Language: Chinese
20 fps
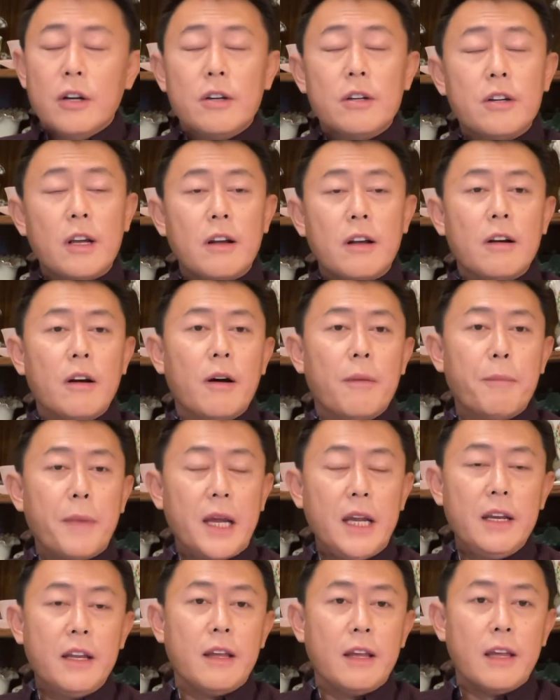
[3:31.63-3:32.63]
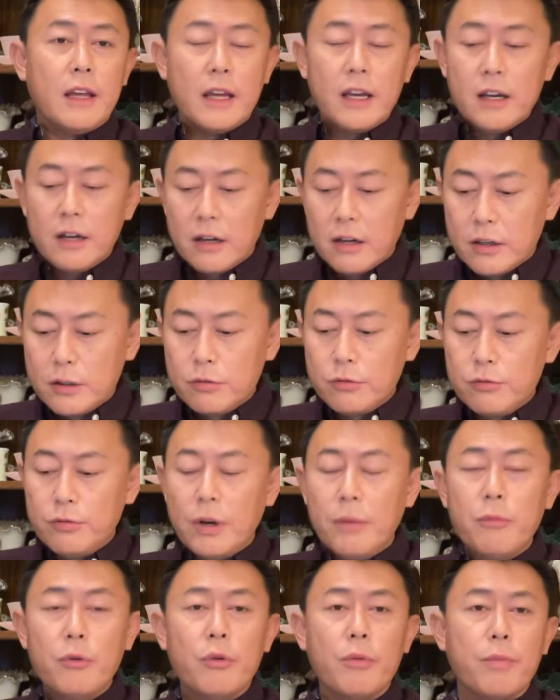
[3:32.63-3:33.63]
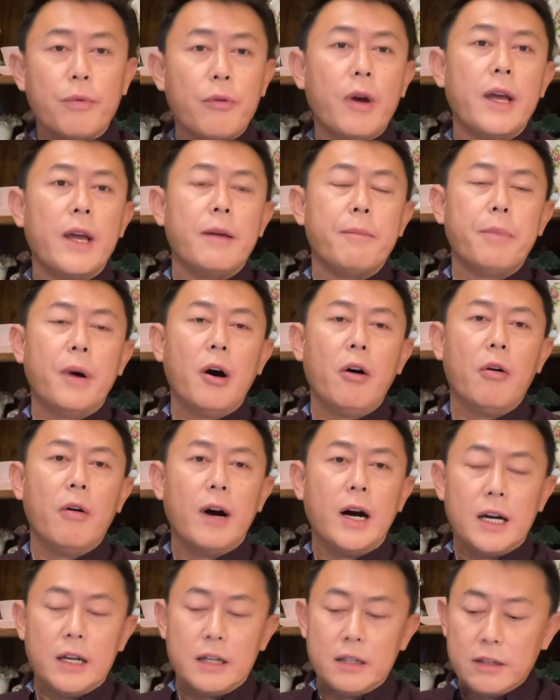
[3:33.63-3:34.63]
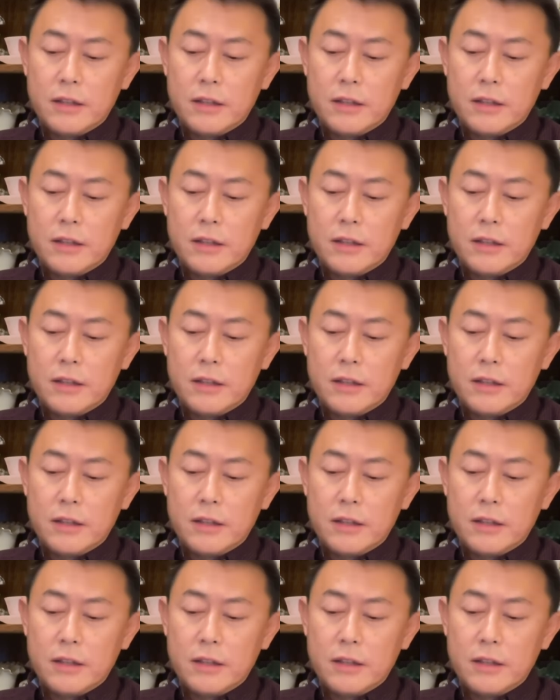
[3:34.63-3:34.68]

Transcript: 这个媒体和中宣部不愿意报啊，